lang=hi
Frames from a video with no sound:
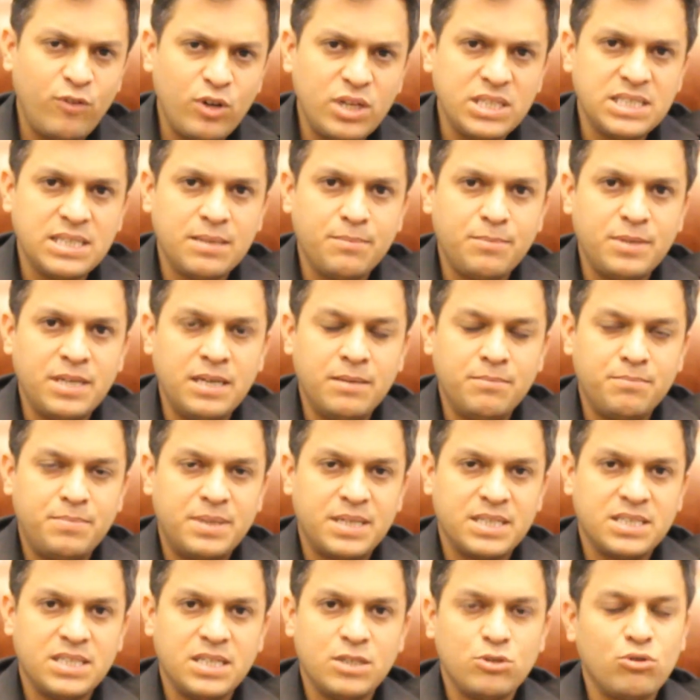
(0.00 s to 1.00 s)
फॉर एग्ज़ाम्पल हम
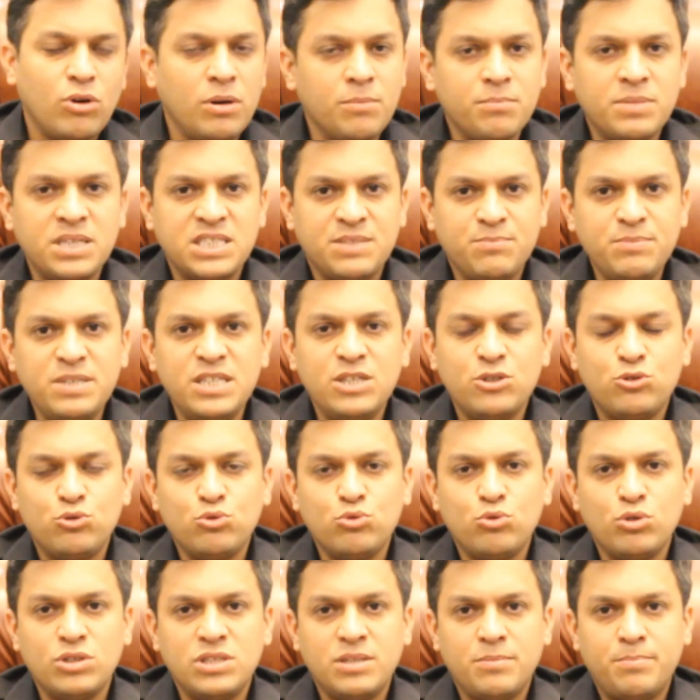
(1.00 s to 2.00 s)
पढ़ते हैं तो हम कश्मीर
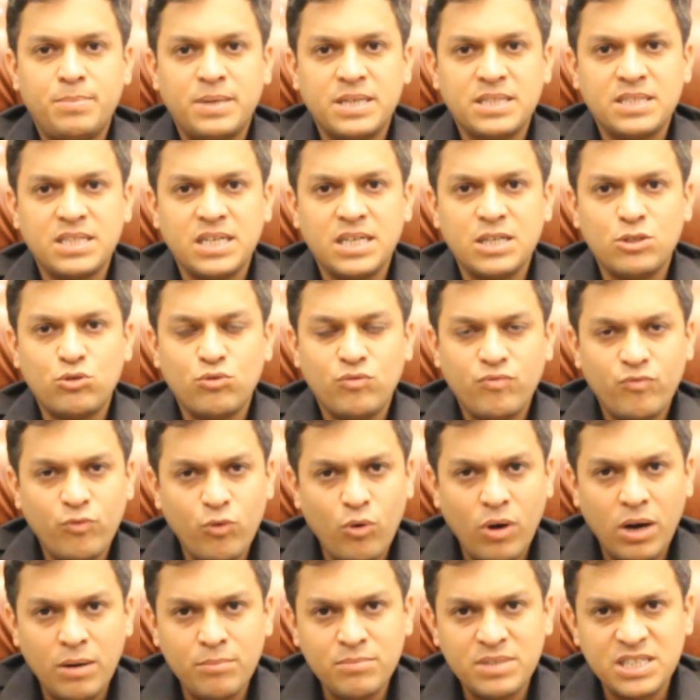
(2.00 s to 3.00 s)
इशू को जब पढ़ते हैं तो
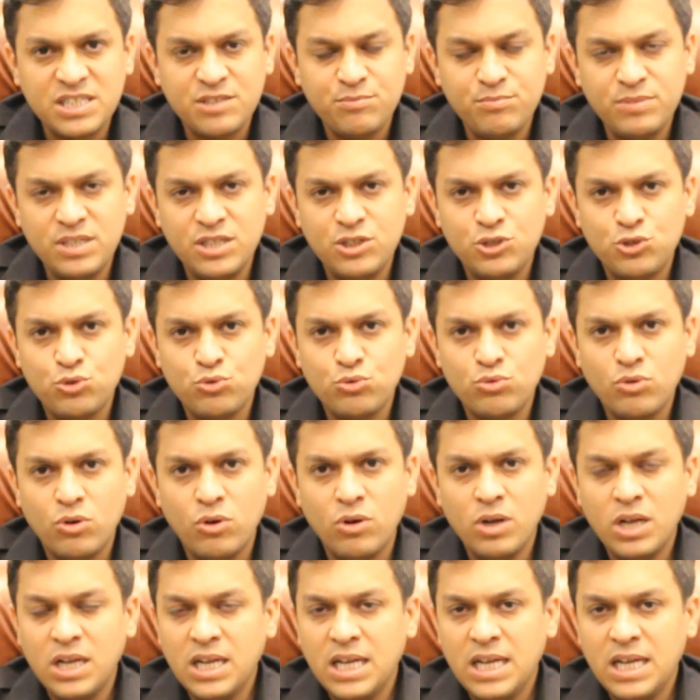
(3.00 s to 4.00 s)
वो हम कश्मीर इशू को